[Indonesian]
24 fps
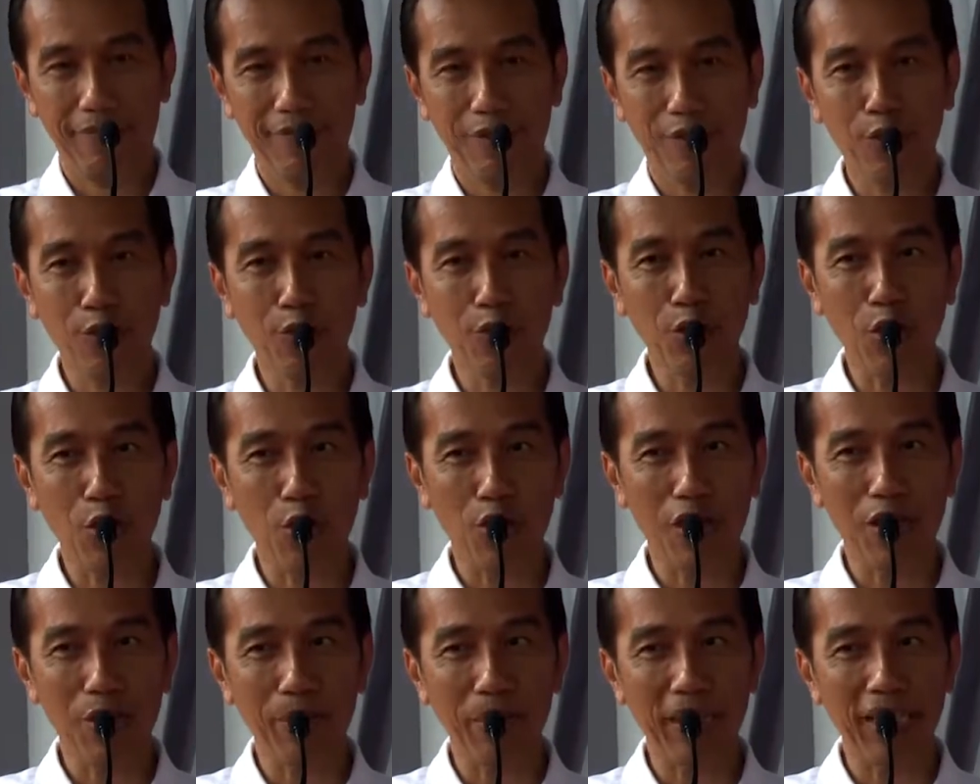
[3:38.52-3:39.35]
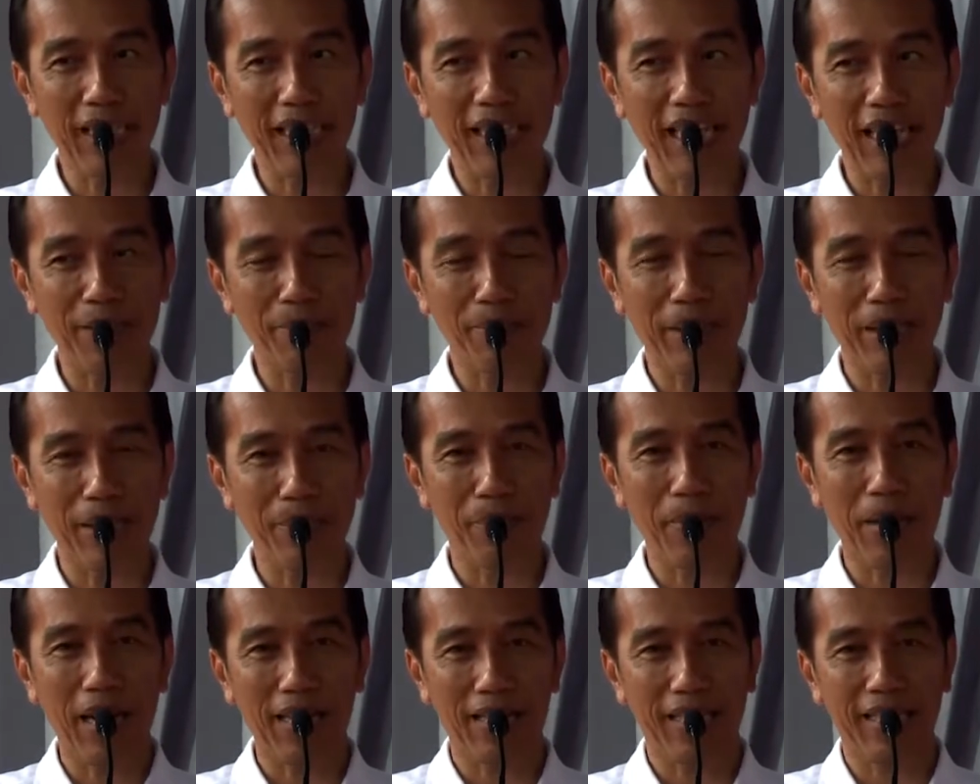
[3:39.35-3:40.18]
untuk kepentingan
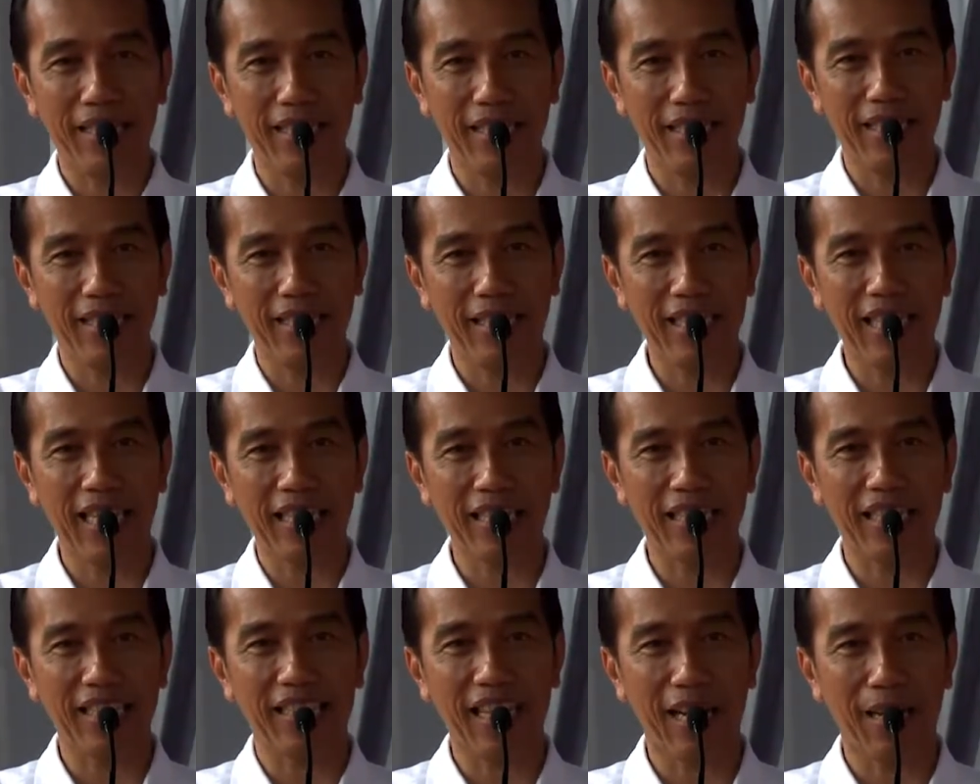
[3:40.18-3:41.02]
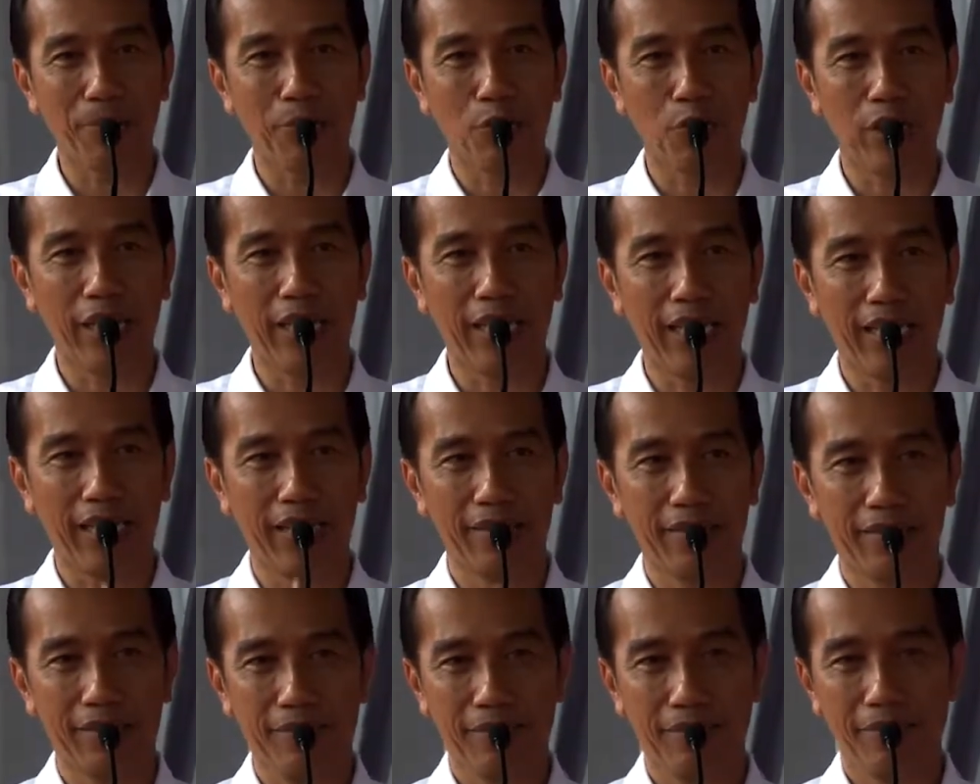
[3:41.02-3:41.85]
pribadi. Ini yang tidak boleh.
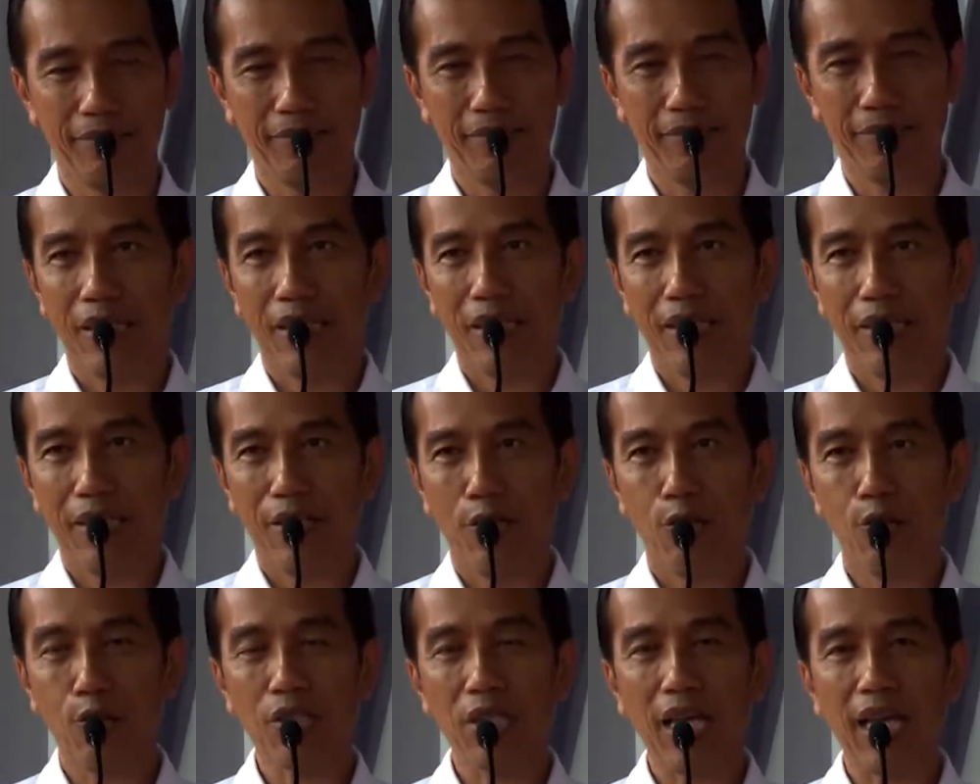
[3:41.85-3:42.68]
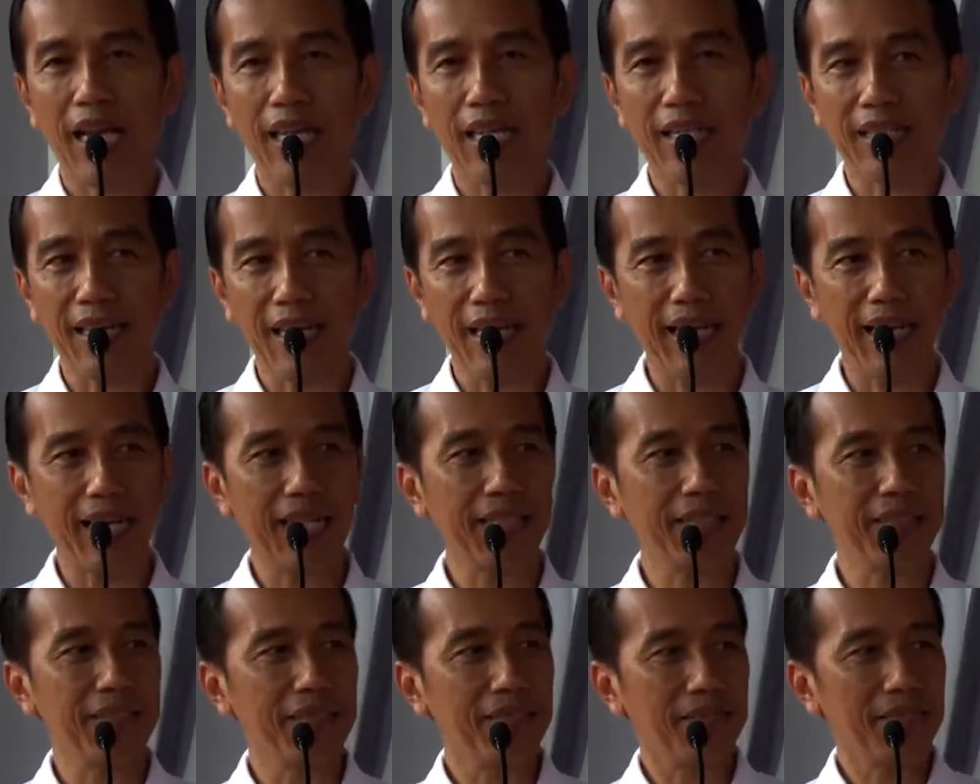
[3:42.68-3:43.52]

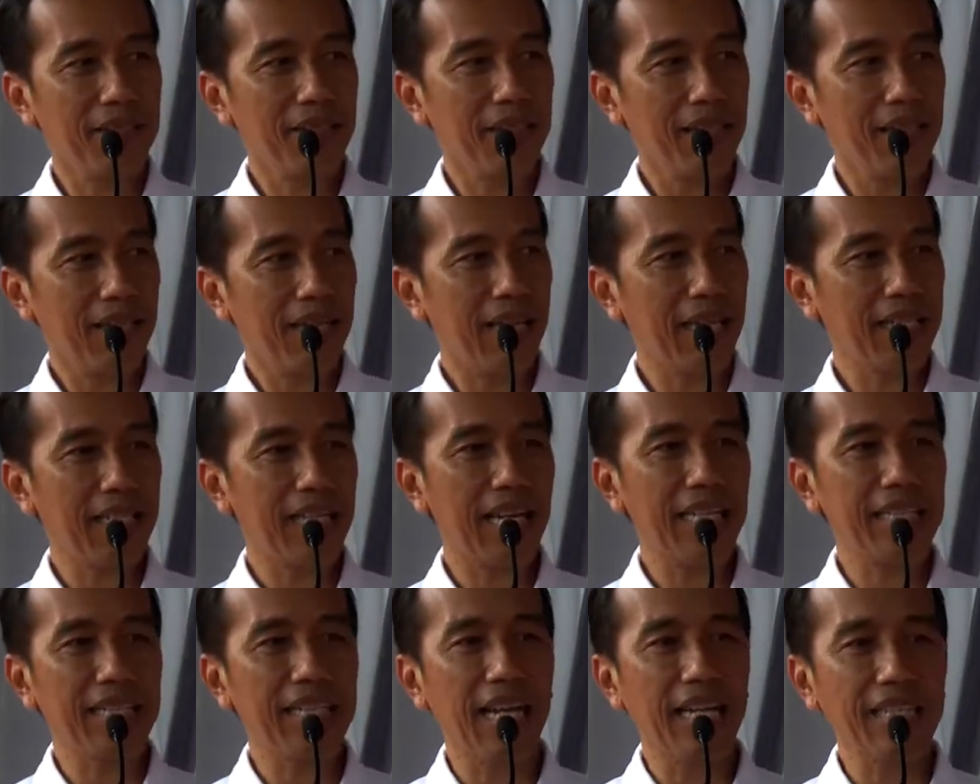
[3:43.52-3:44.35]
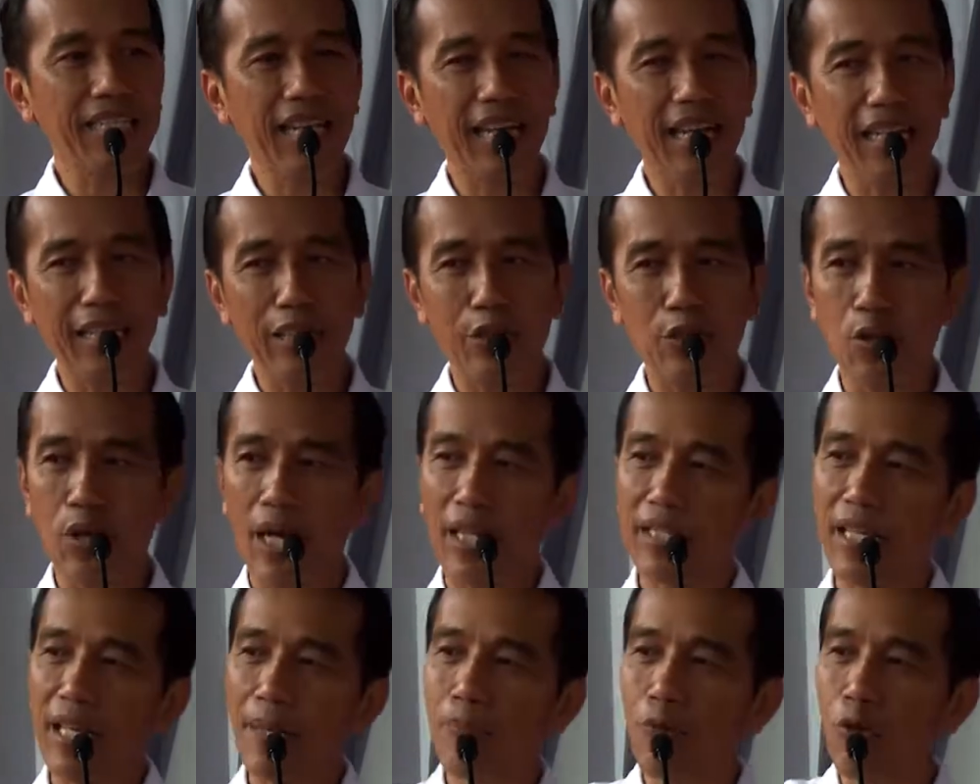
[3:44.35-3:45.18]
Usahakan agar dana itu
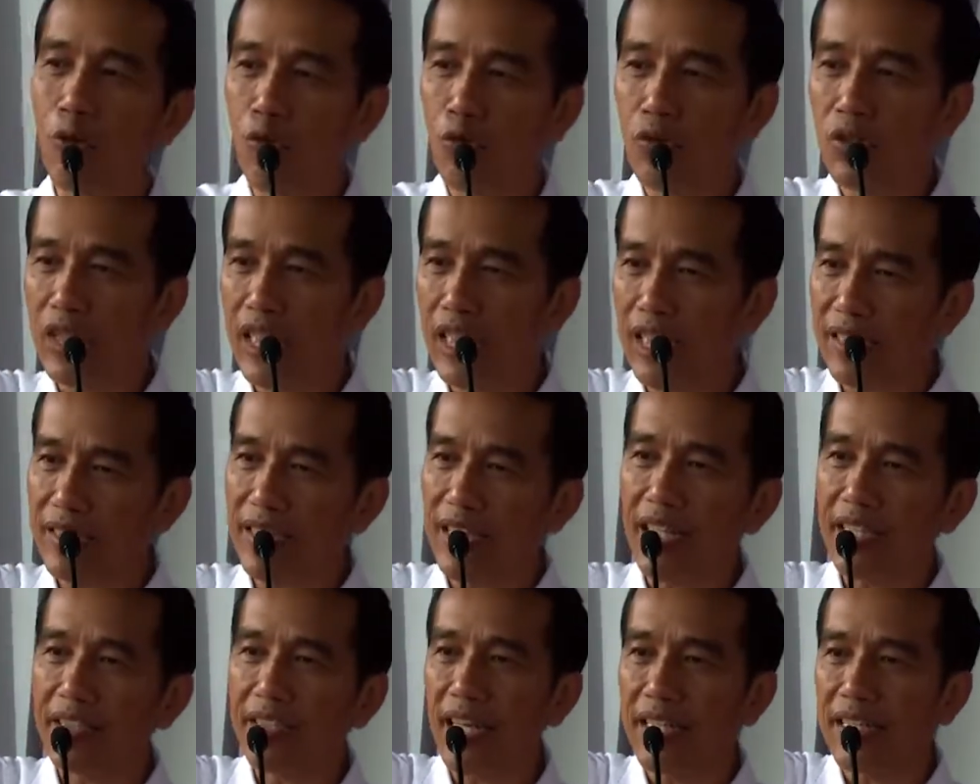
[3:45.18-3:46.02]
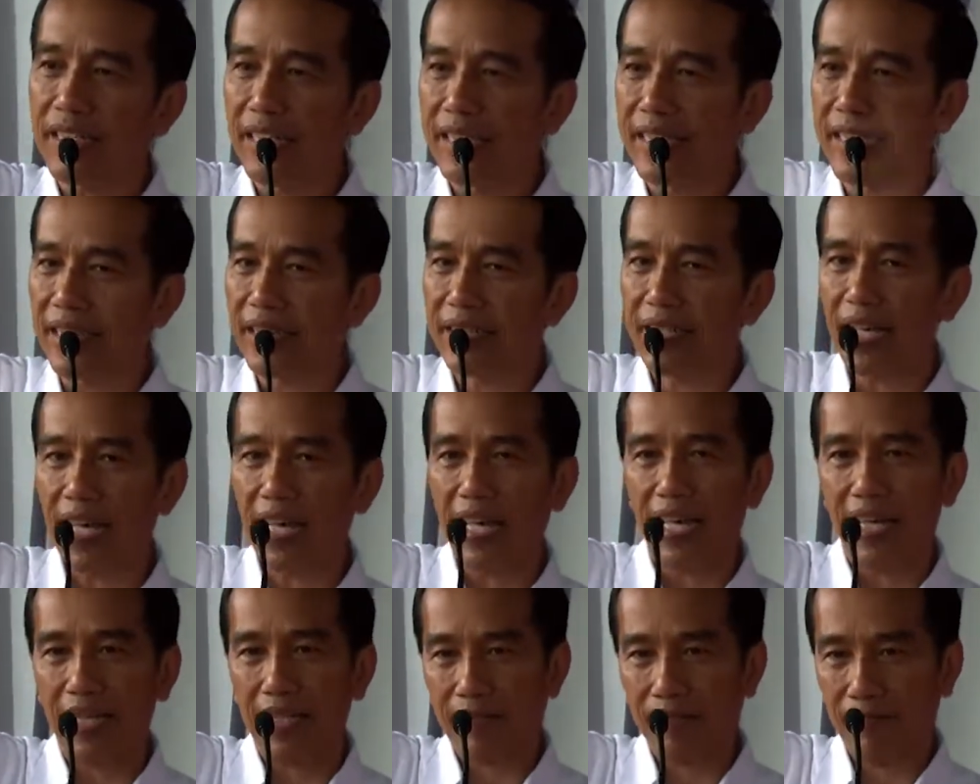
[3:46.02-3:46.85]
hanya muter saja di
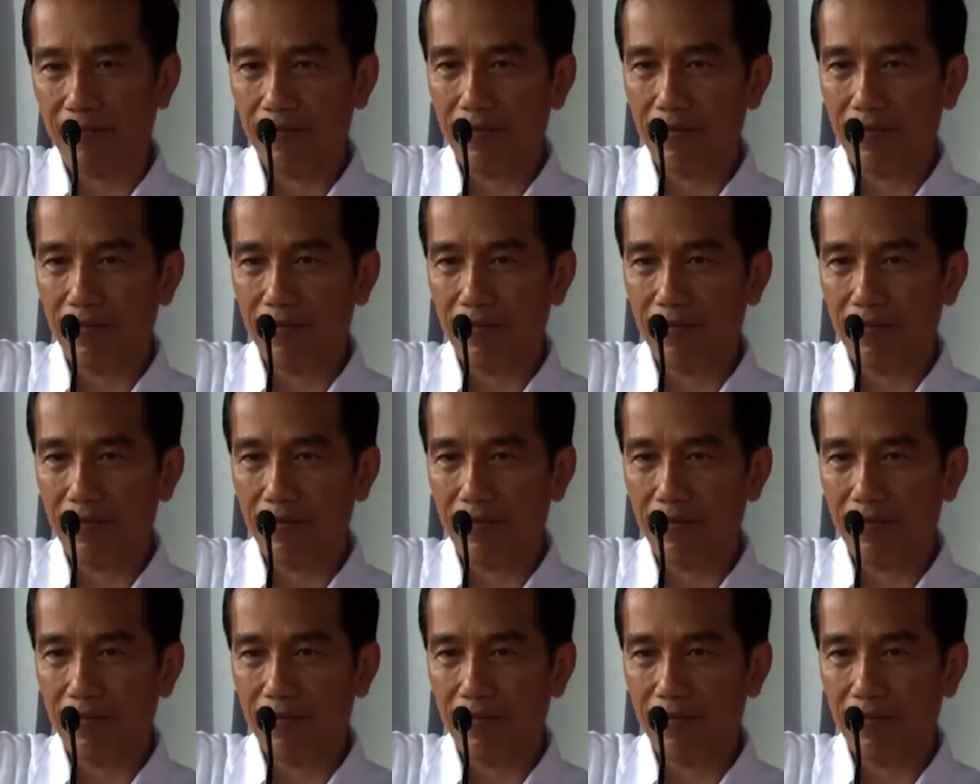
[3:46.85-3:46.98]
desa.